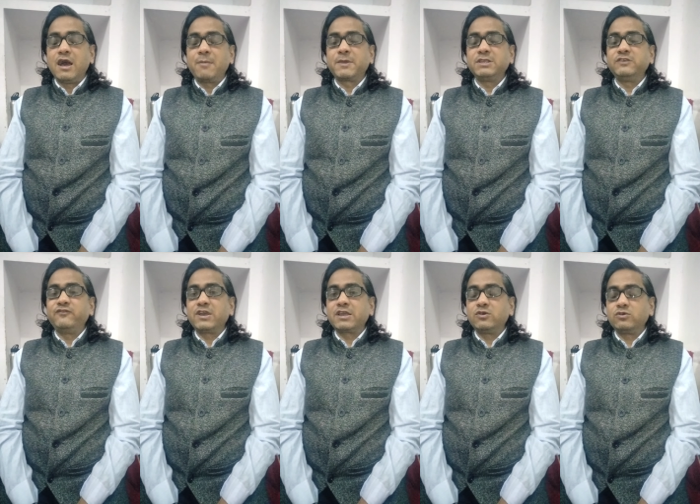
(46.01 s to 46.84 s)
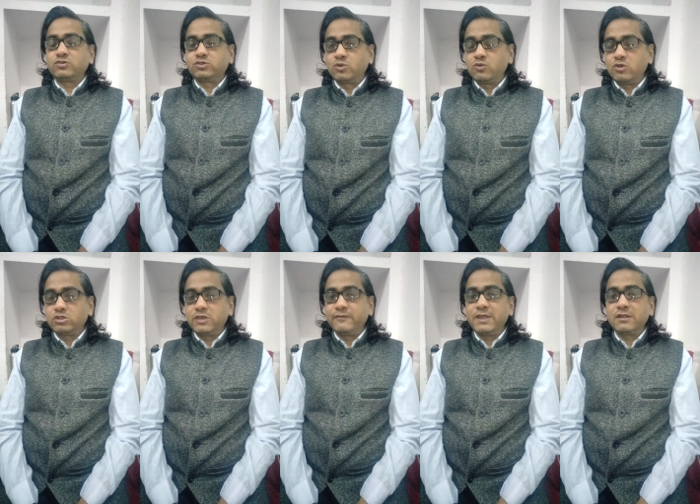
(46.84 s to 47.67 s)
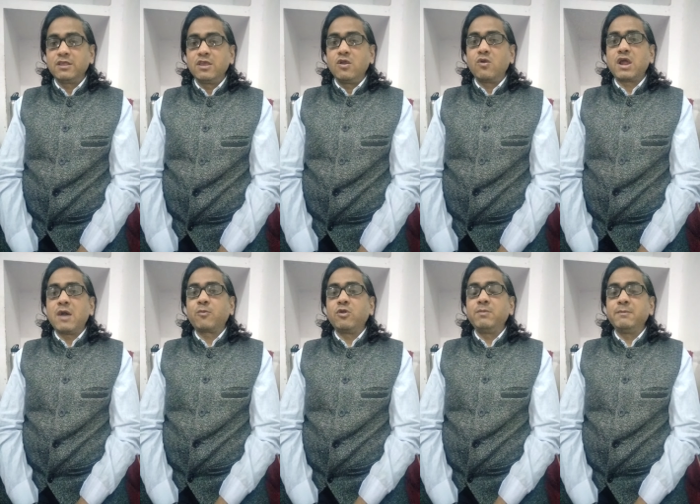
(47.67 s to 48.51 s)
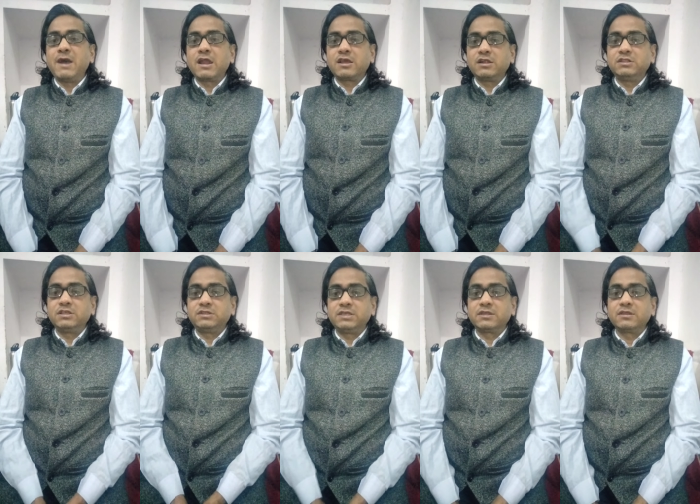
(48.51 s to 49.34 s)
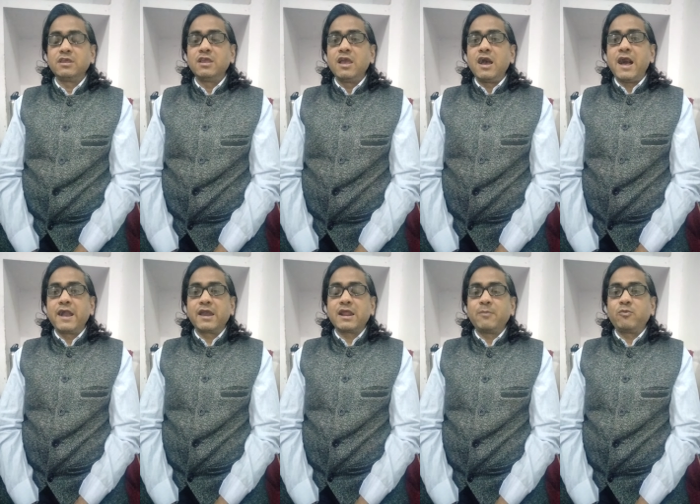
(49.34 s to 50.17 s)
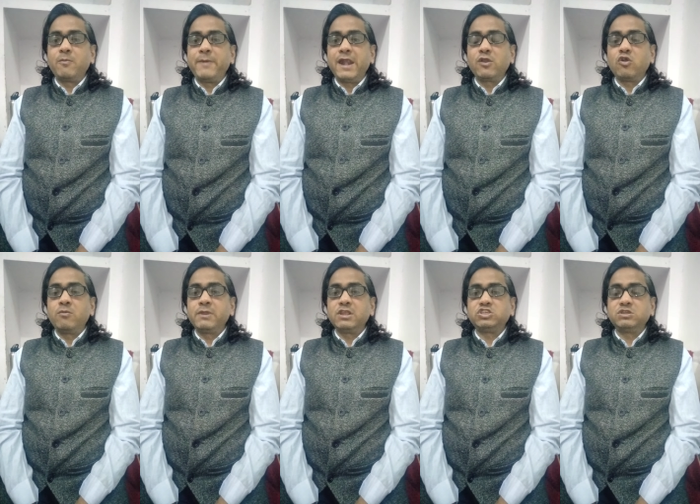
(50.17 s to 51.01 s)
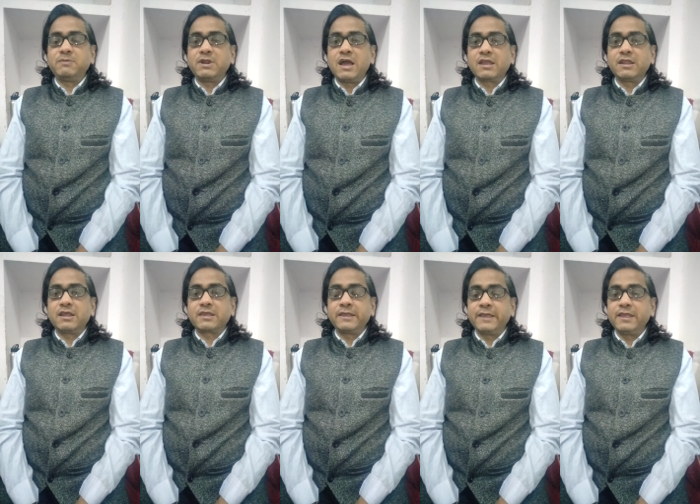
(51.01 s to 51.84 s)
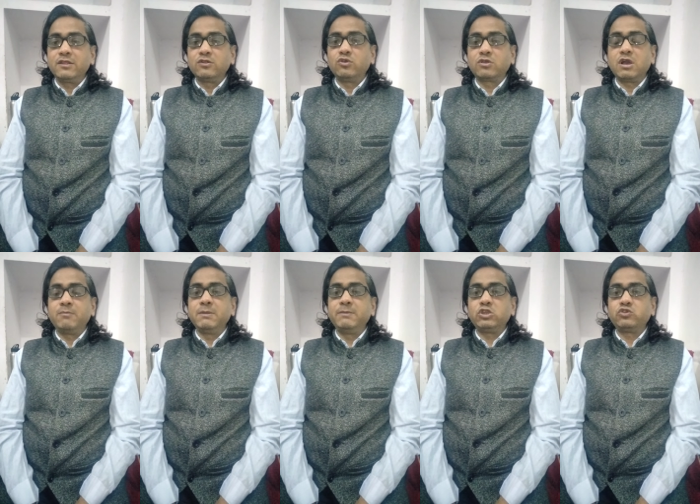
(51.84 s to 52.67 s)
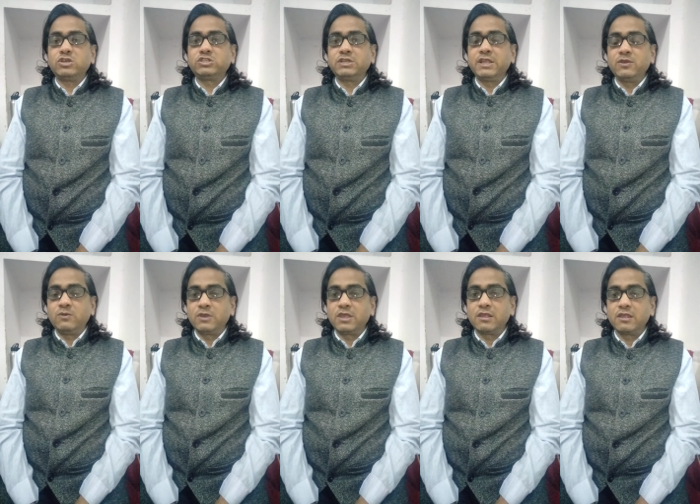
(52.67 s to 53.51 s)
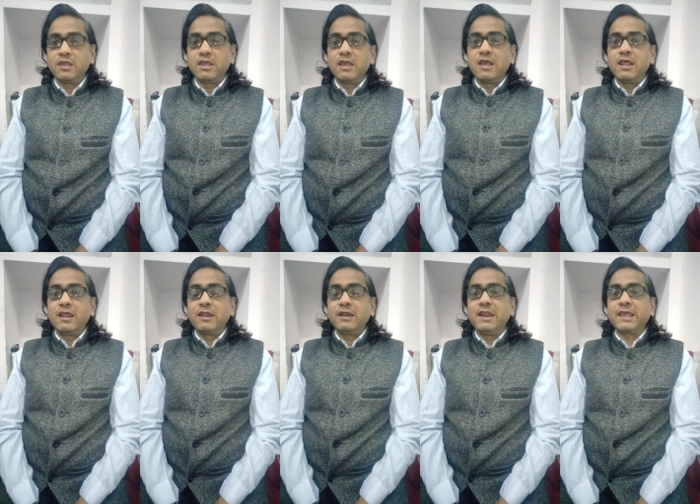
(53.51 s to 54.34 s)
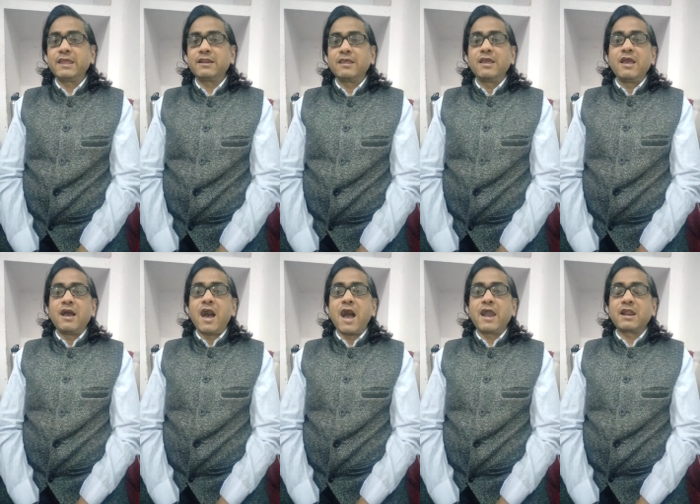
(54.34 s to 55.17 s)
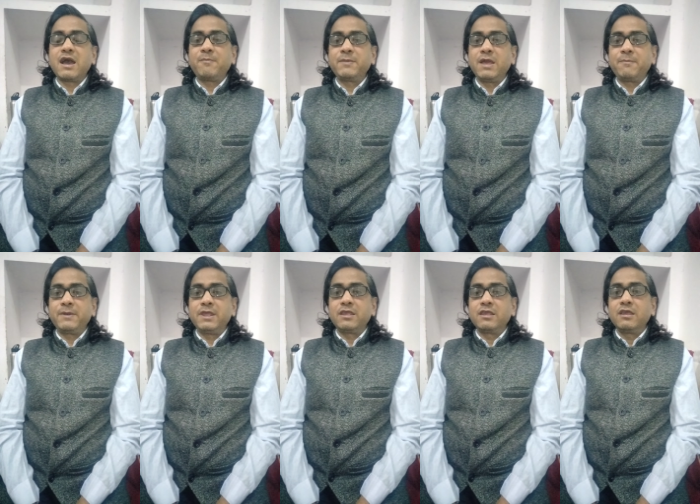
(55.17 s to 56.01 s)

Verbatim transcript: आपके जीवा के थ्रू होते हुए और आपको बीमार कर देते हैं अगर आप वो बैड कॉम्बिनेशन बना के रखेंगे तो कभी भी स्वस्थ नहीं होंगे लेकिन अगर आपने अपने